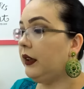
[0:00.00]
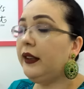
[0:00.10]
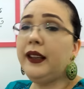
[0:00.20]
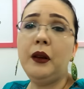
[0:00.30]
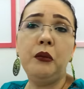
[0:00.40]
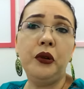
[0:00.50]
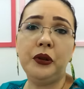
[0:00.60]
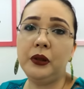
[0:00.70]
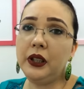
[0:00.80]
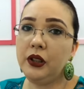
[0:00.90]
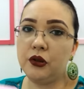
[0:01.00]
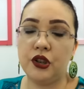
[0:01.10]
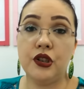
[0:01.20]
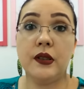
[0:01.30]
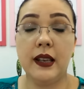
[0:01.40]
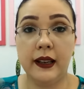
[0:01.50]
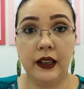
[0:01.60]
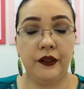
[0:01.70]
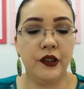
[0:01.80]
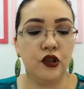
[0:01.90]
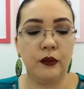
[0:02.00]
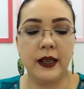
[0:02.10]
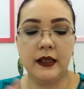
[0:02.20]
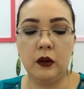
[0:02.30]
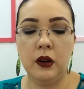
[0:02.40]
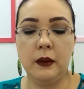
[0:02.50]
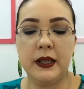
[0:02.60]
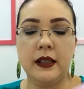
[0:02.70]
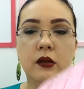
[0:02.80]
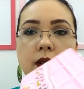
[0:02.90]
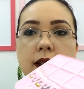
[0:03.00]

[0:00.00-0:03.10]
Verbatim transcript: E ele é muito lindo, gente. Eu sei que ele é infantil, mas eu amo essas